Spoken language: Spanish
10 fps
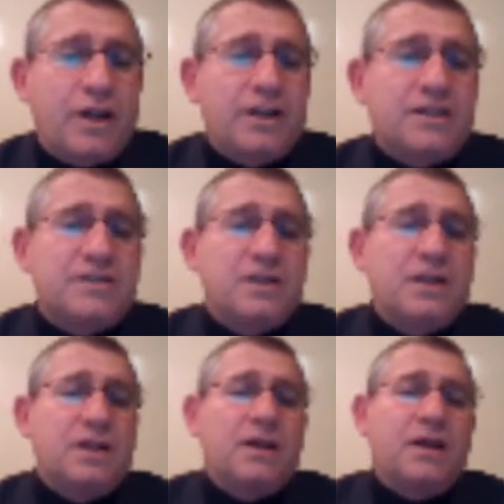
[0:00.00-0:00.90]
es
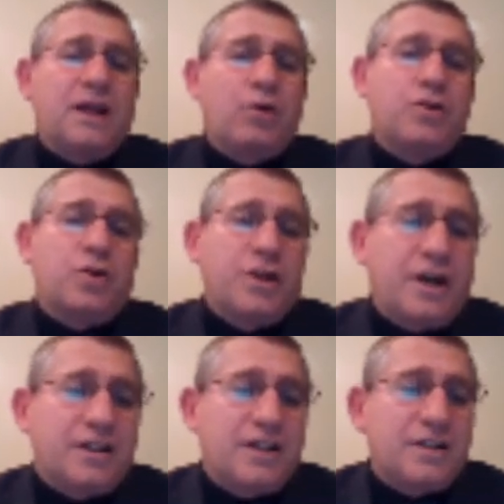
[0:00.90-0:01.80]
la auditoría
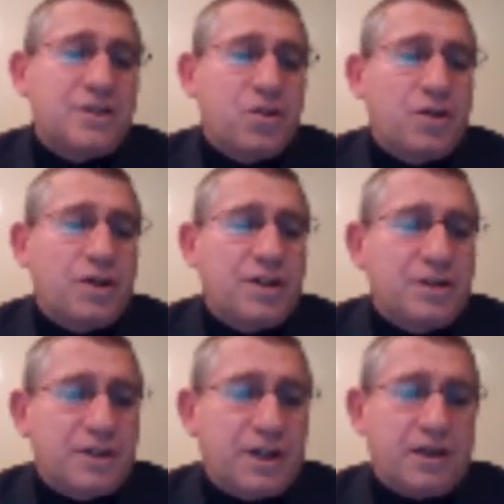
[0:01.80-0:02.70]
de gestión
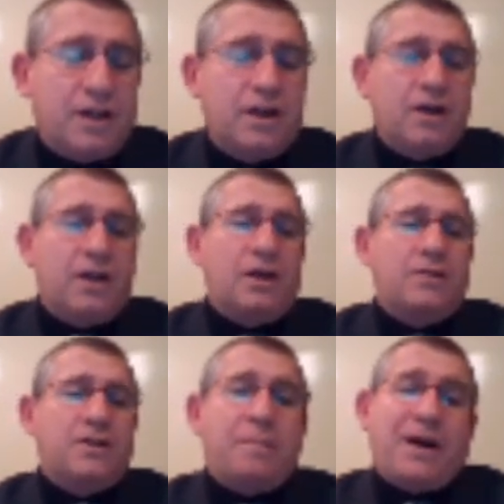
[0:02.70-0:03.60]
interna.
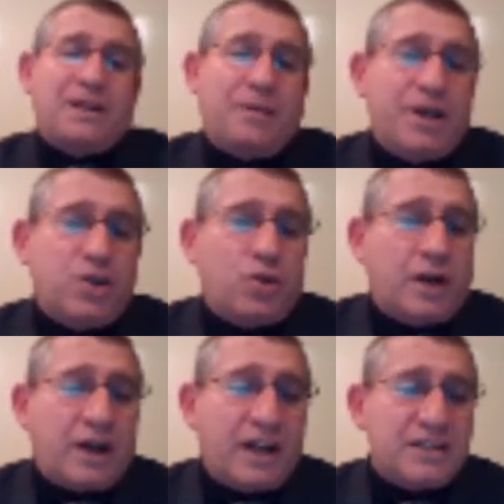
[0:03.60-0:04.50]
Departamento
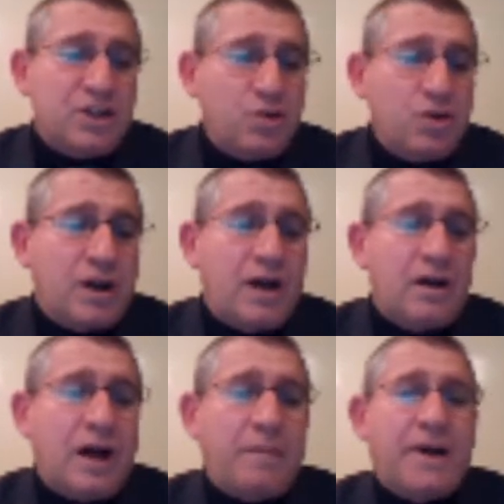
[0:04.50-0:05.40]
que casi
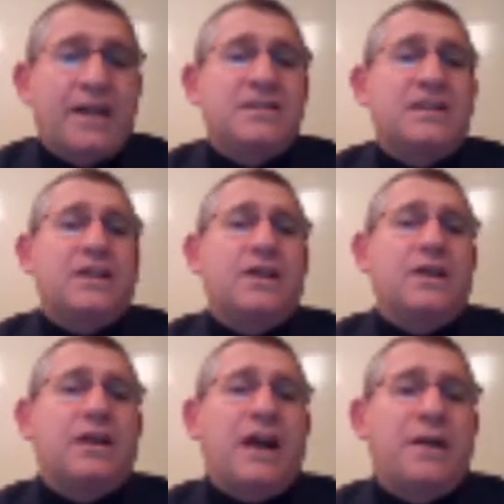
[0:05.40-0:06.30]
nunca aparece
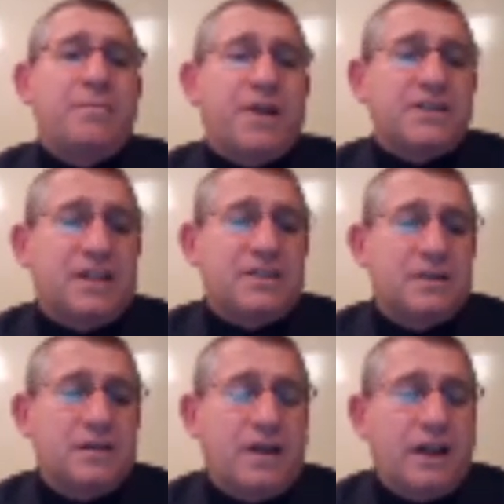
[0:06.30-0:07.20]
en las empresas
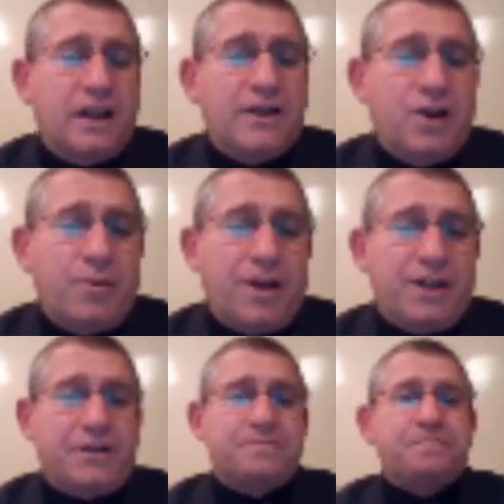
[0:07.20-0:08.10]
en Latinoamérica.